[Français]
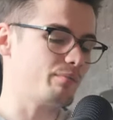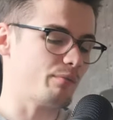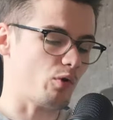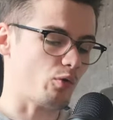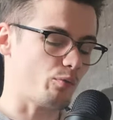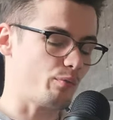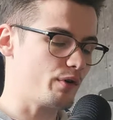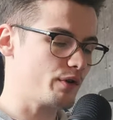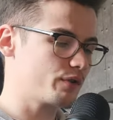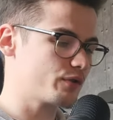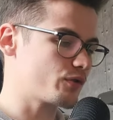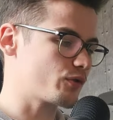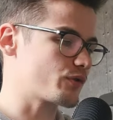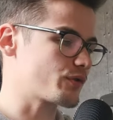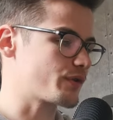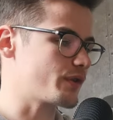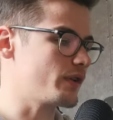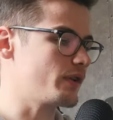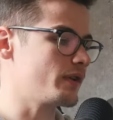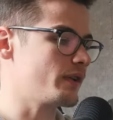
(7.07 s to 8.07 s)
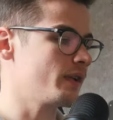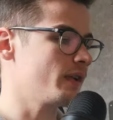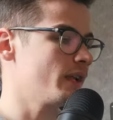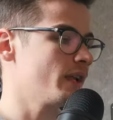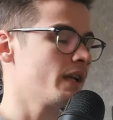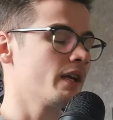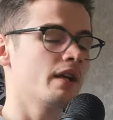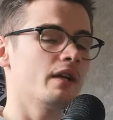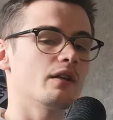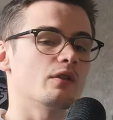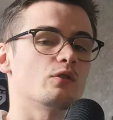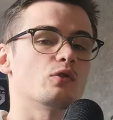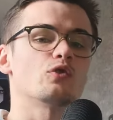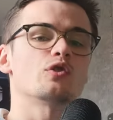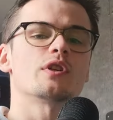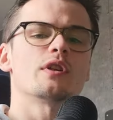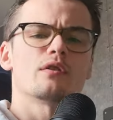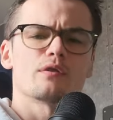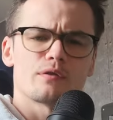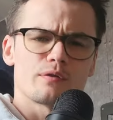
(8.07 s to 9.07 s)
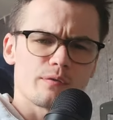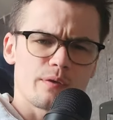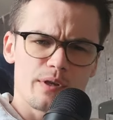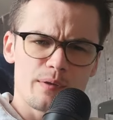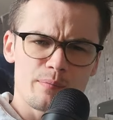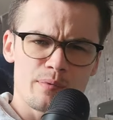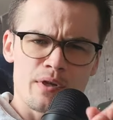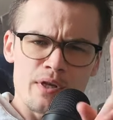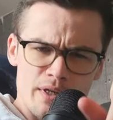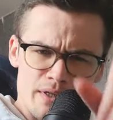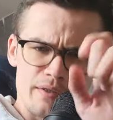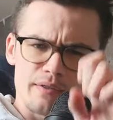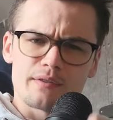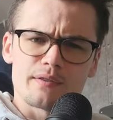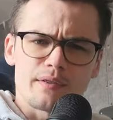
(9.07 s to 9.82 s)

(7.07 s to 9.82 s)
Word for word: en kit mais en box seul, de chez Lotz Vape.